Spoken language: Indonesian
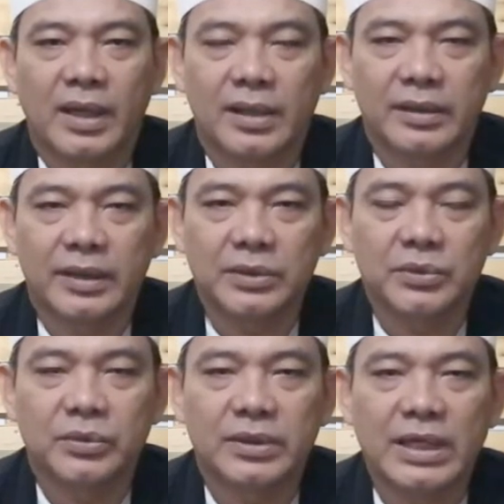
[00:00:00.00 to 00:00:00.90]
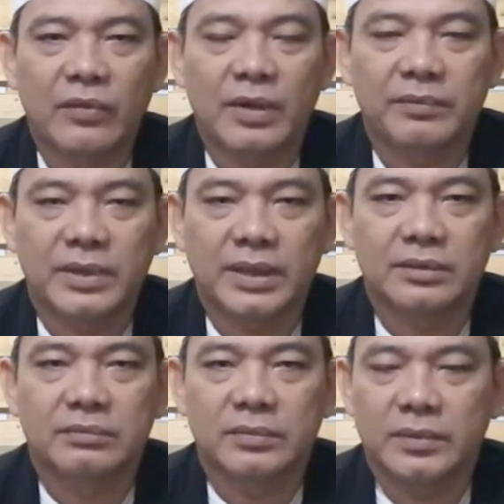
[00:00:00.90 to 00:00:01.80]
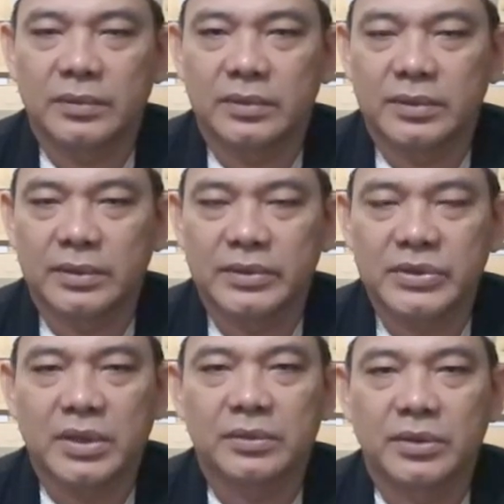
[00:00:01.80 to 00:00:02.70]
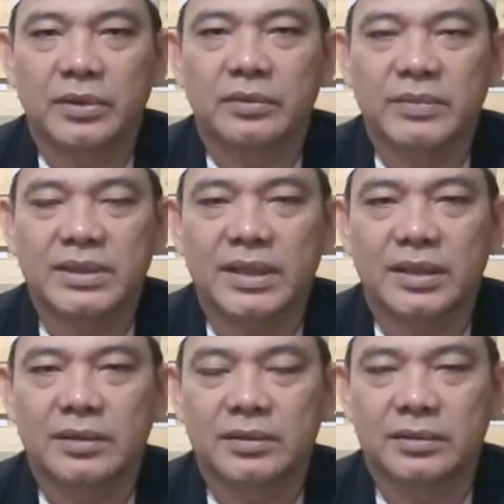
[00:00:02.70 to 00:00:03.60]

hal itu didawamkan insya Allah bisa